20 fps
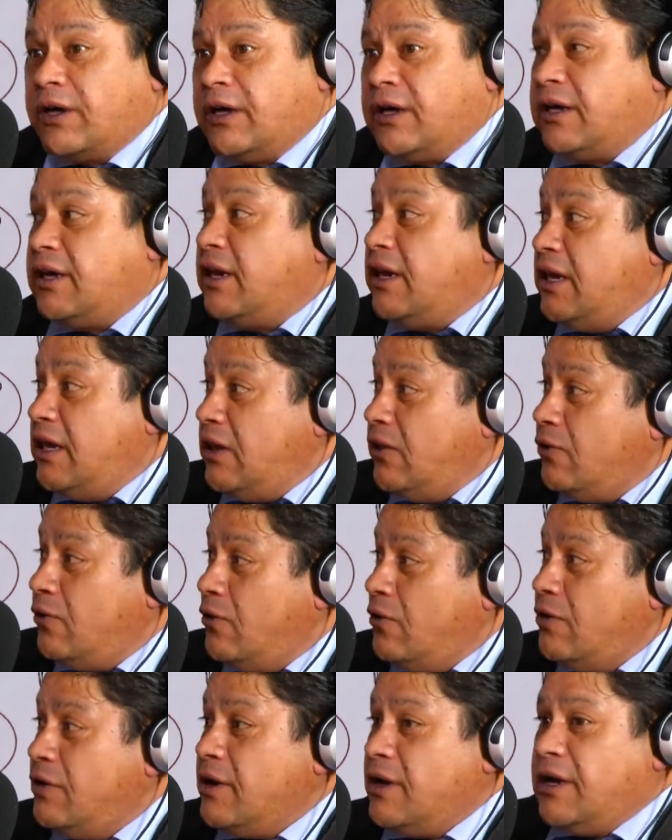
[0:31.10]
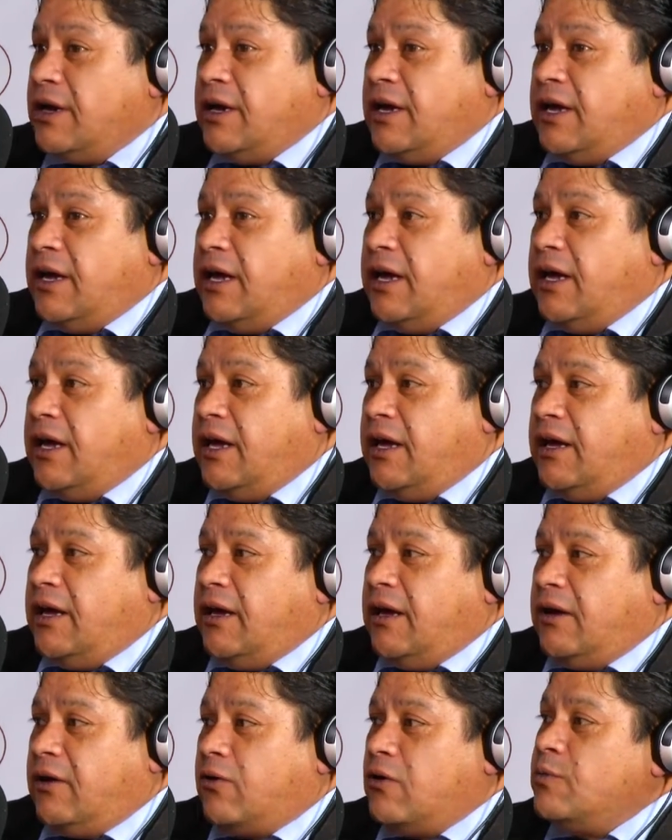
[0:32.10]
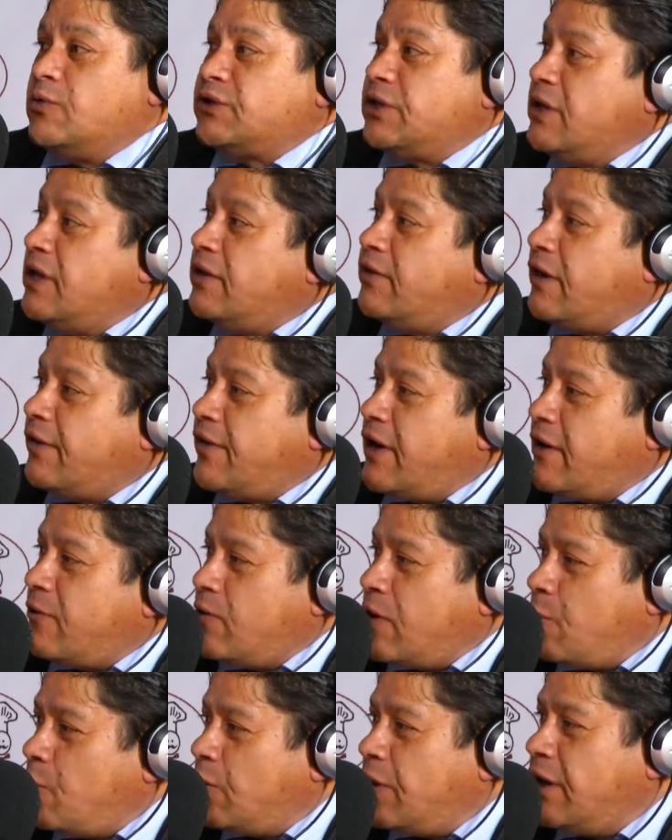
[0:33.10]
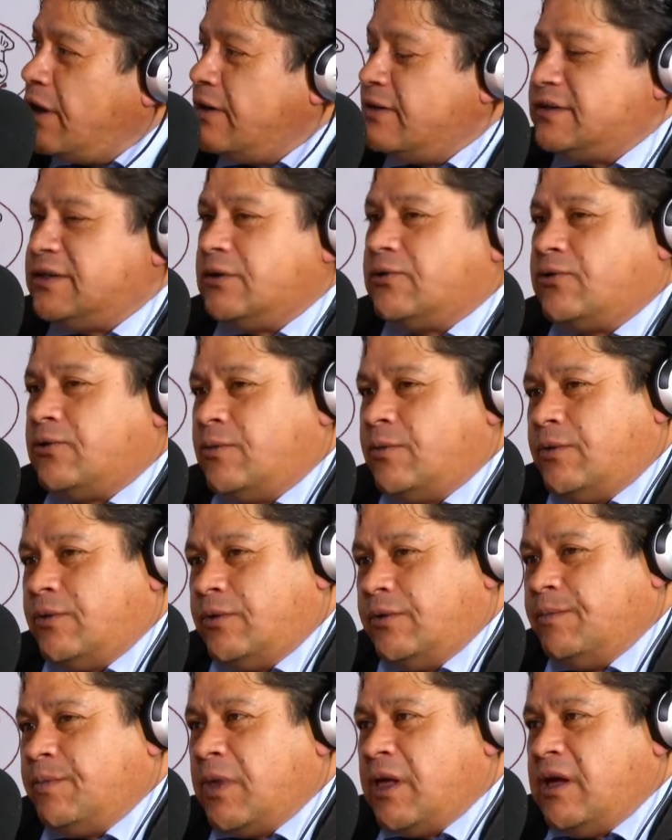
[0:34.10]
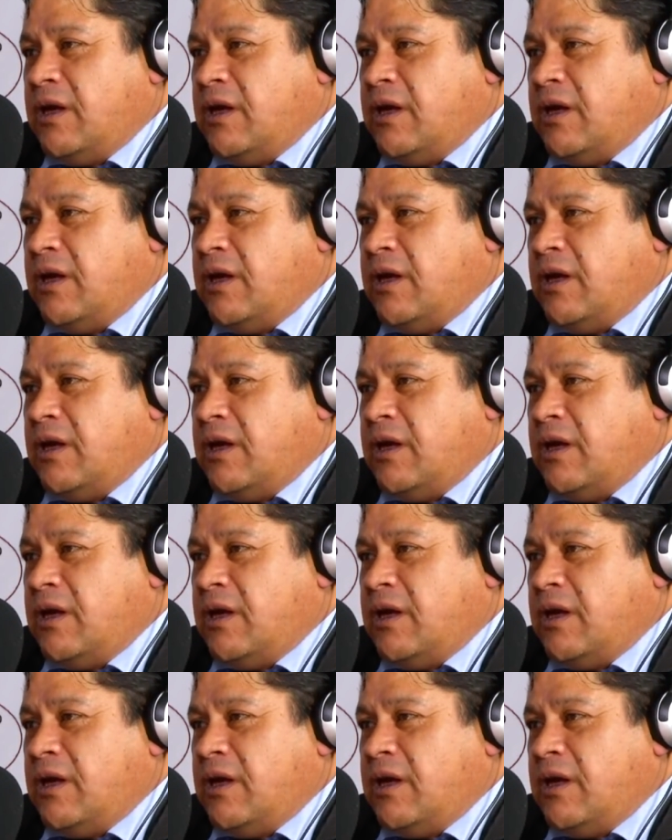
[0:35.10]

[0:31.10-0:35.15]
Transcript: que he querido, eh, cómo se debe tratar a una mujer en cierto modo.